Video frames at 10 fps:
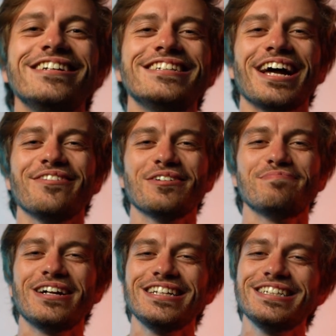J'arriverai
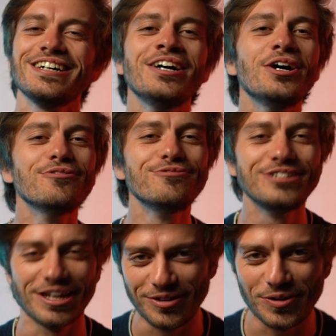pas à le dire.
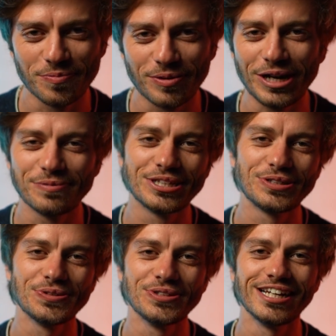Vous avez compris,
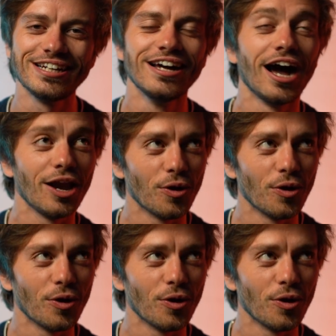obsessionnel. Allez